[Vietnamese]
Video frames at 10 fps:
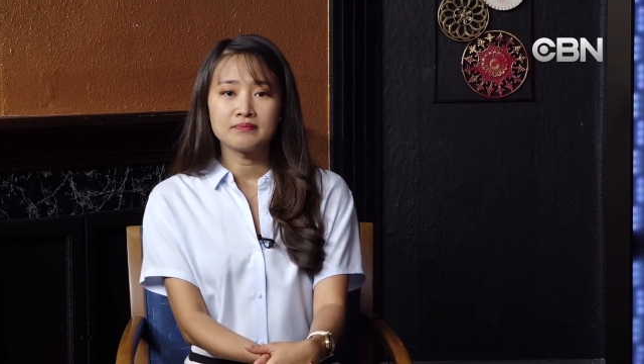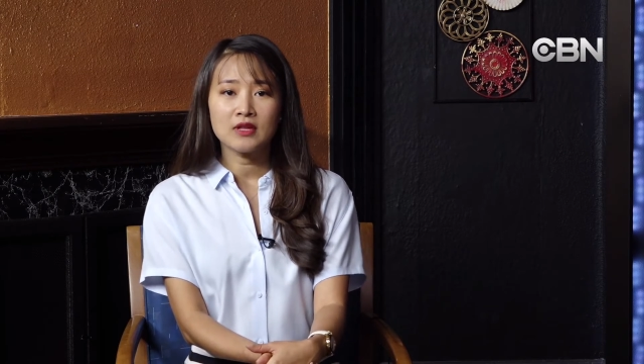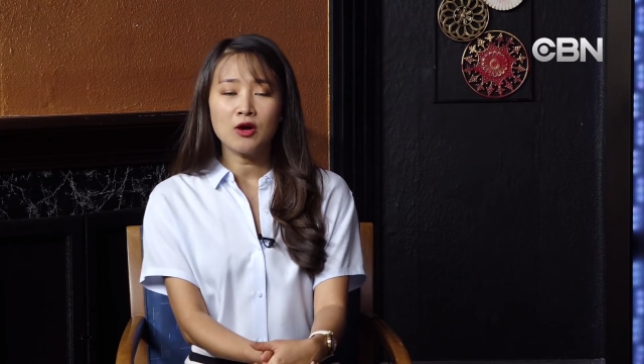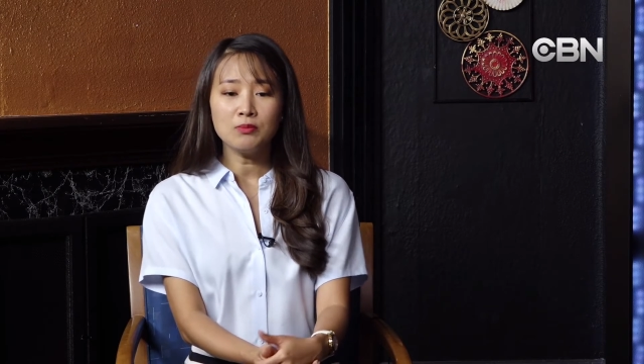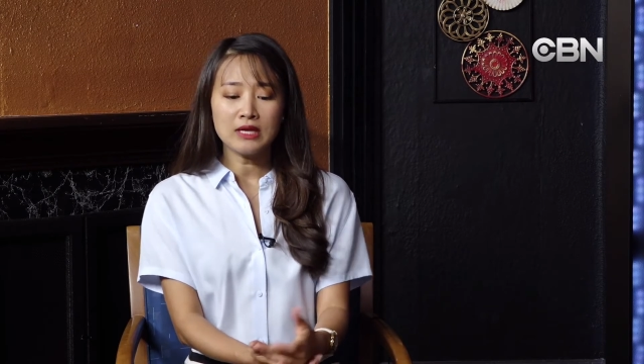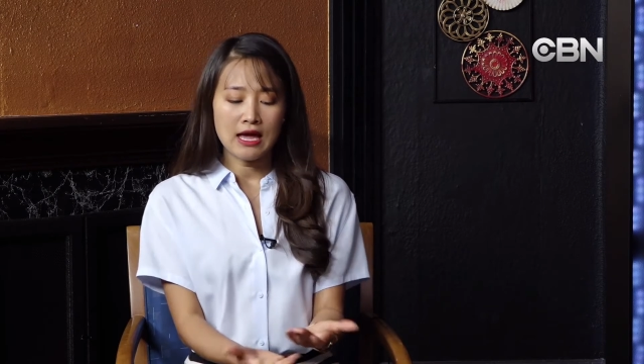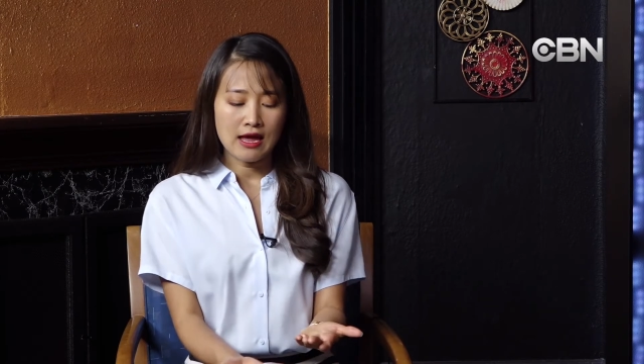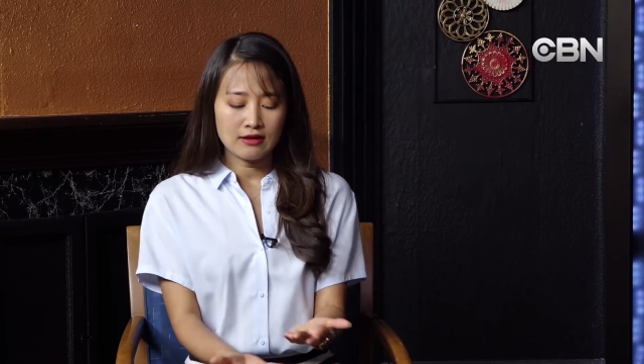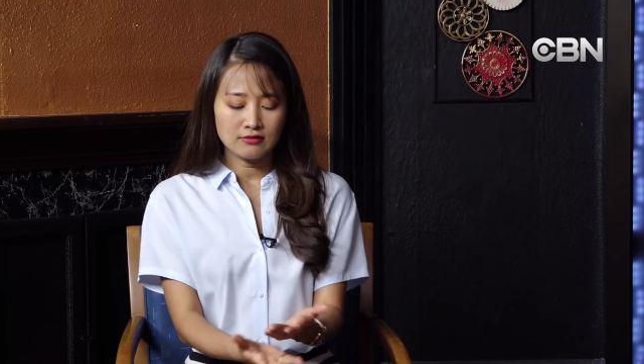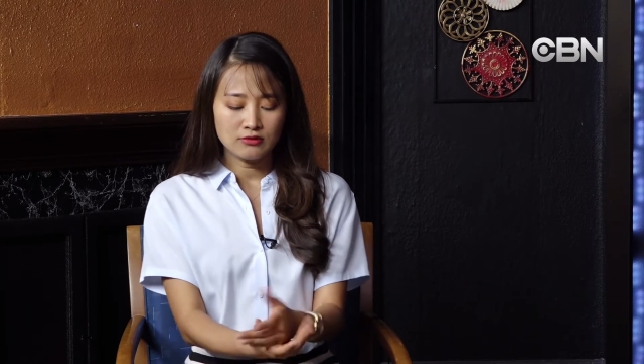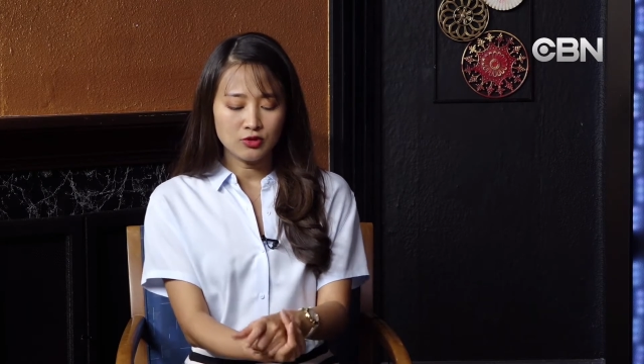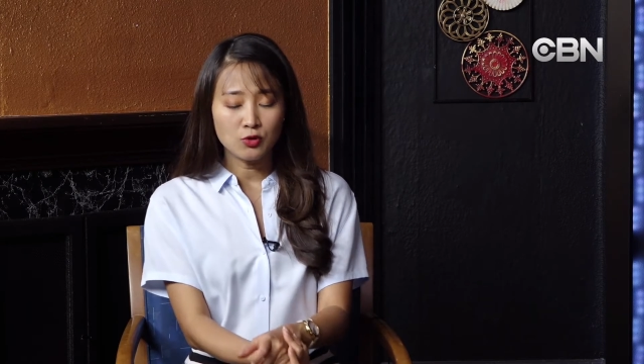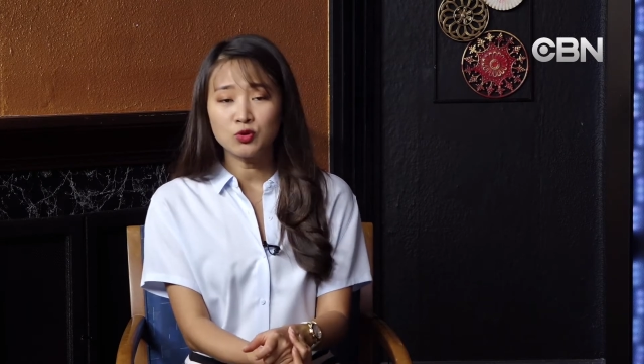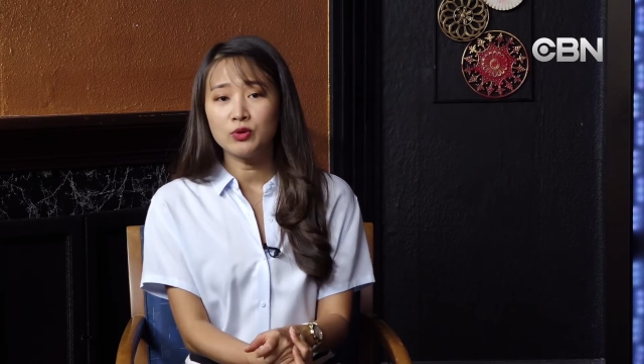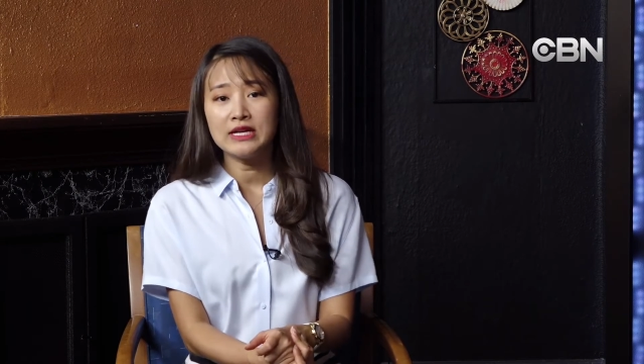không kể độ
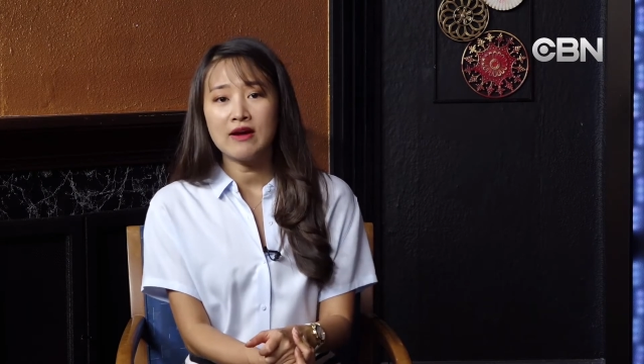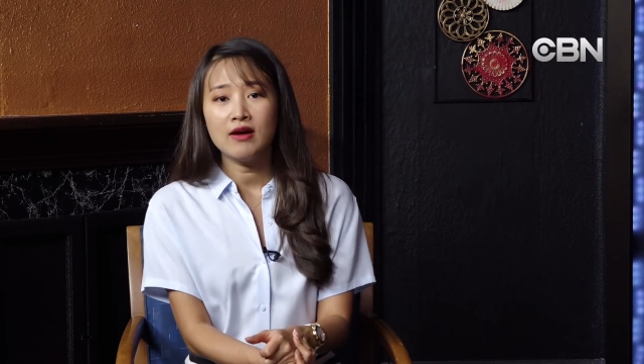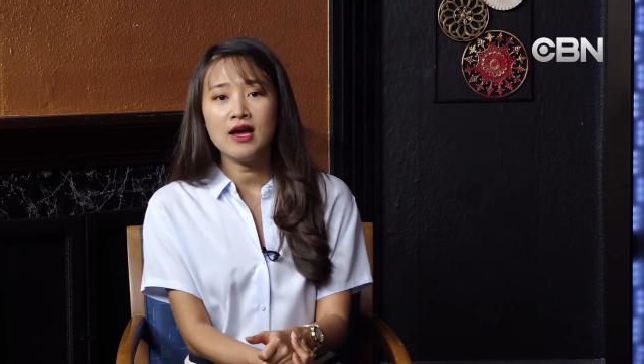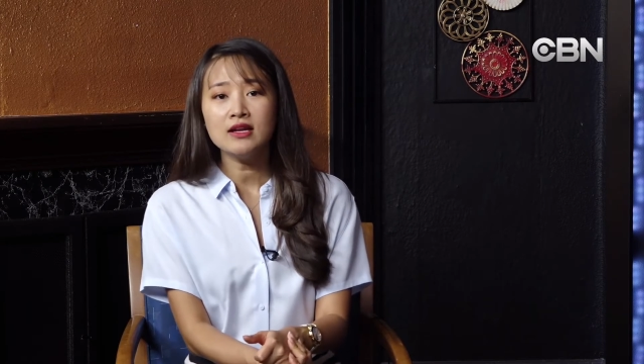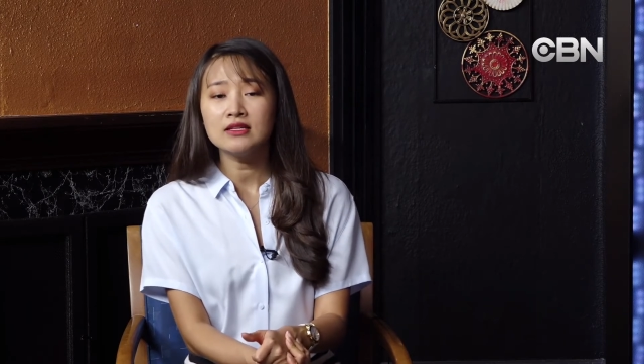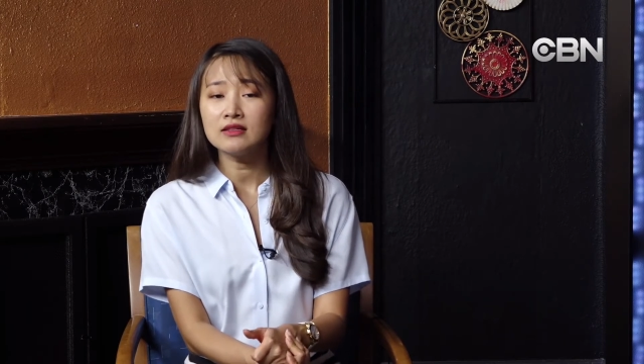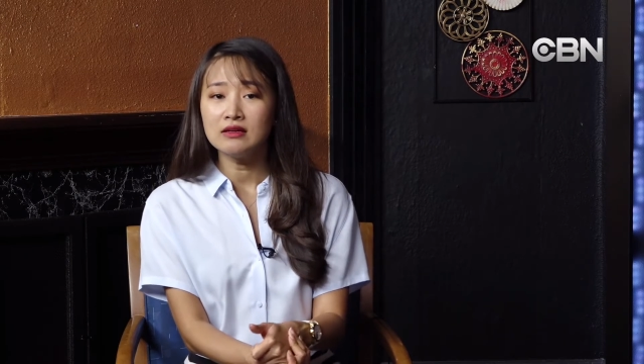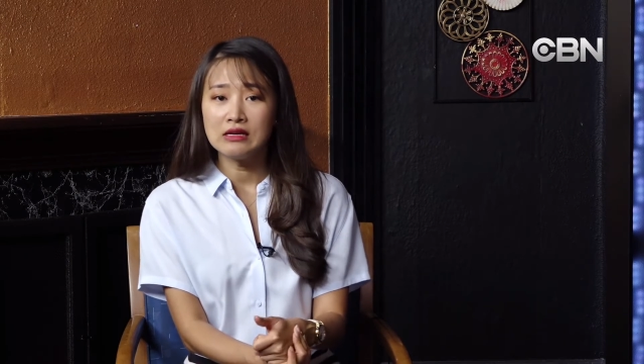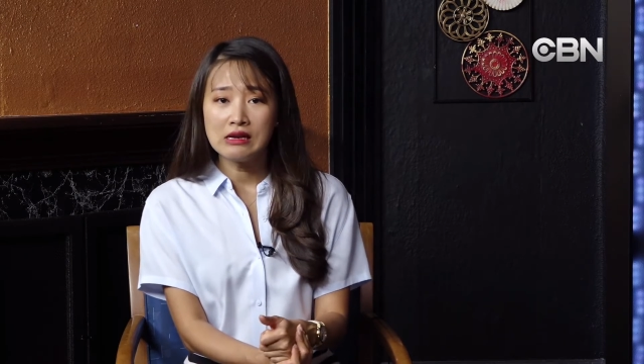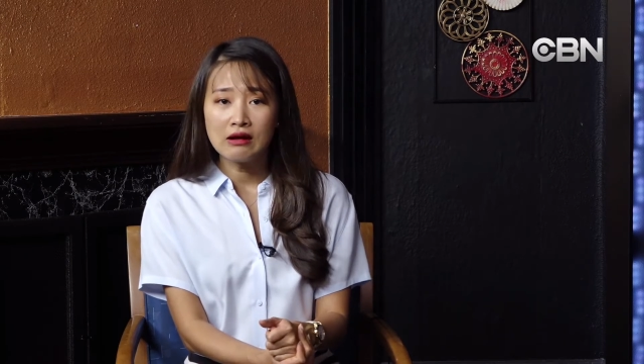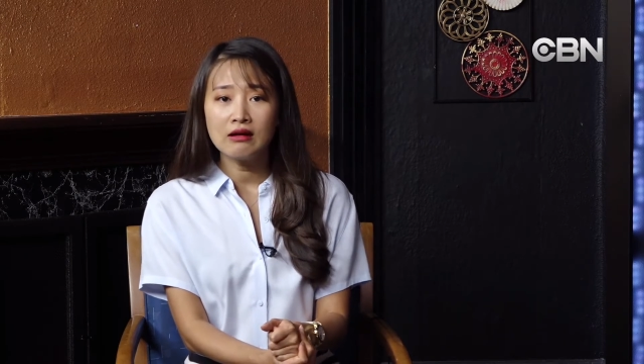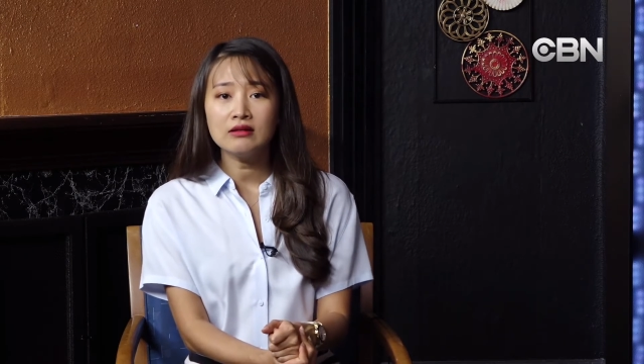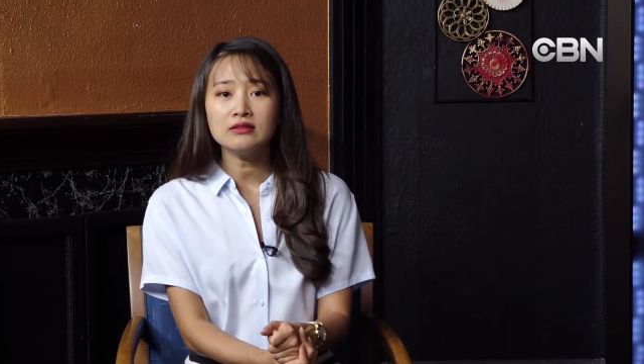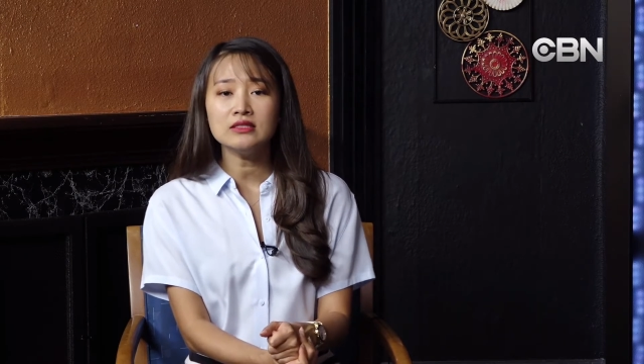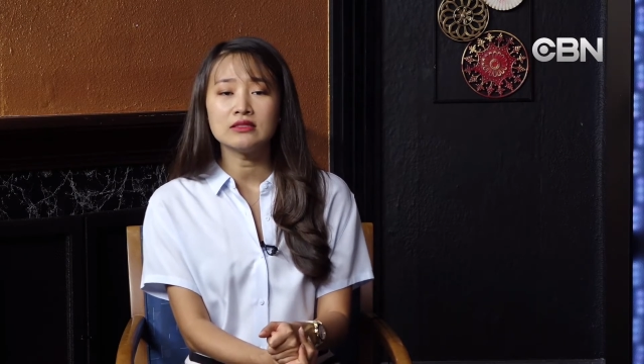tuổi nào hết, những người
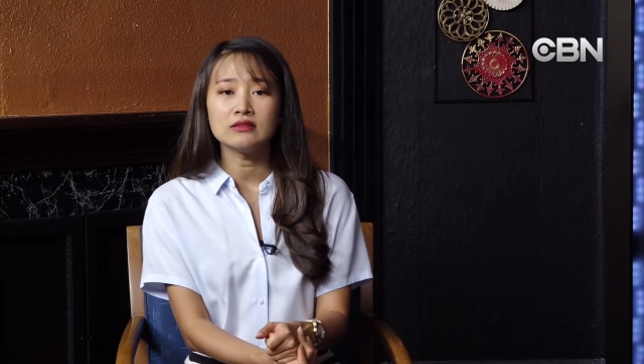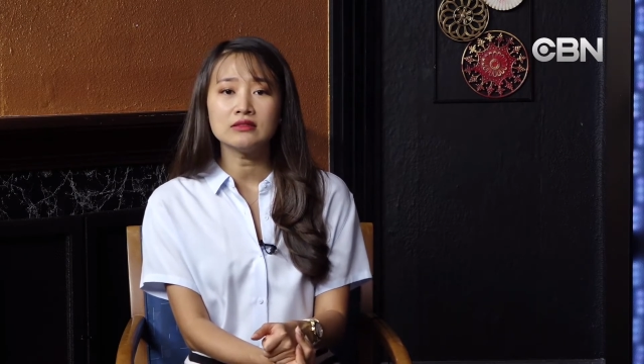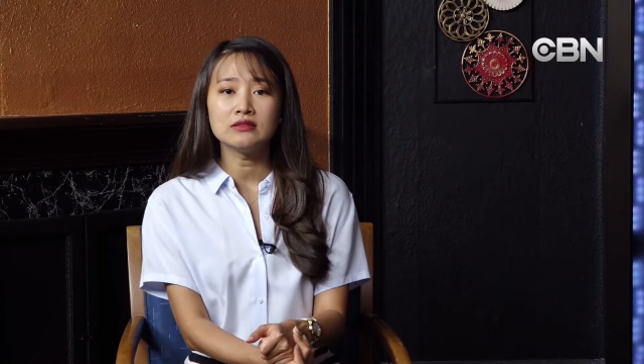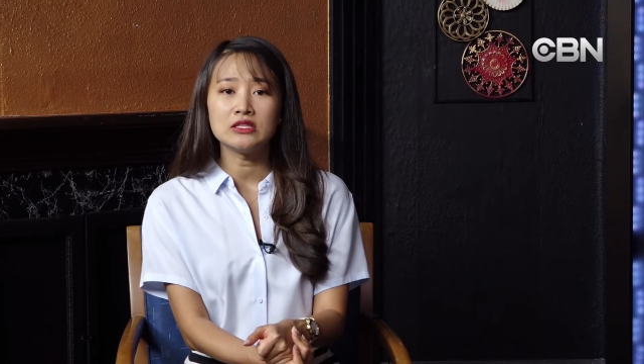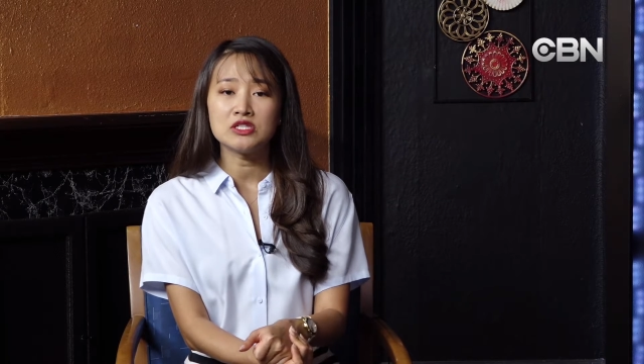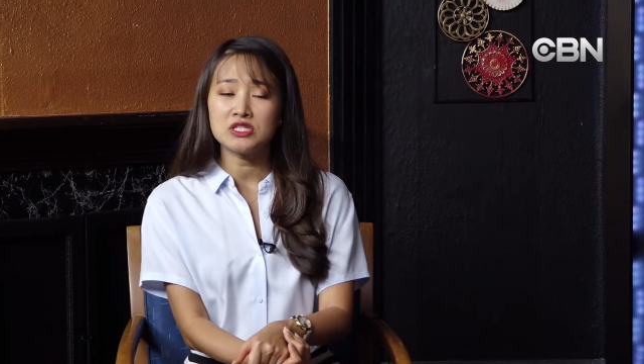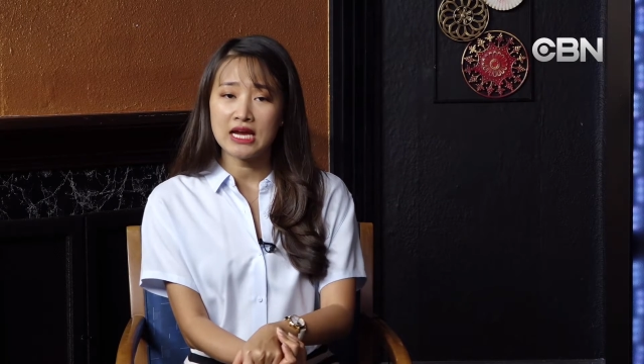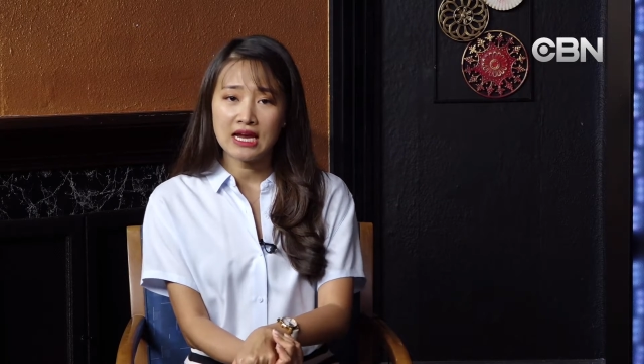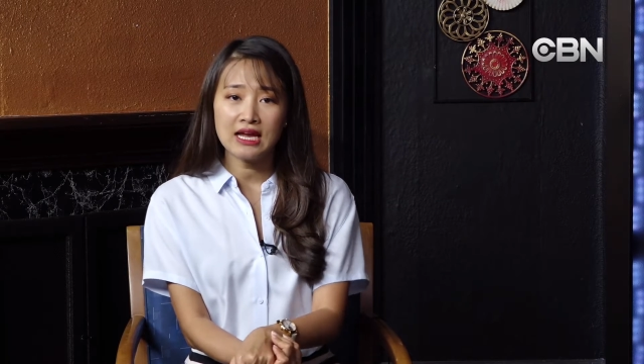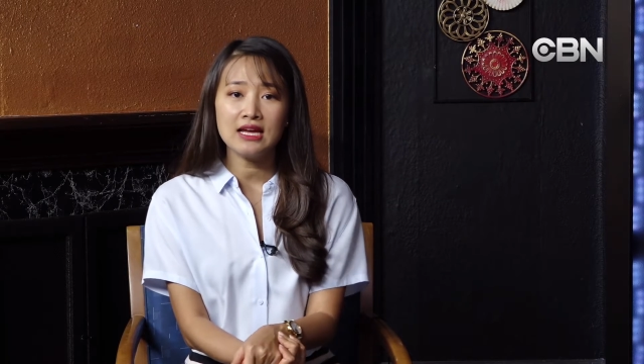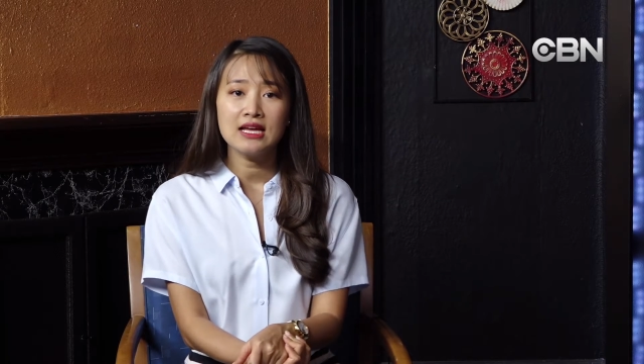lớn, những người trẻ,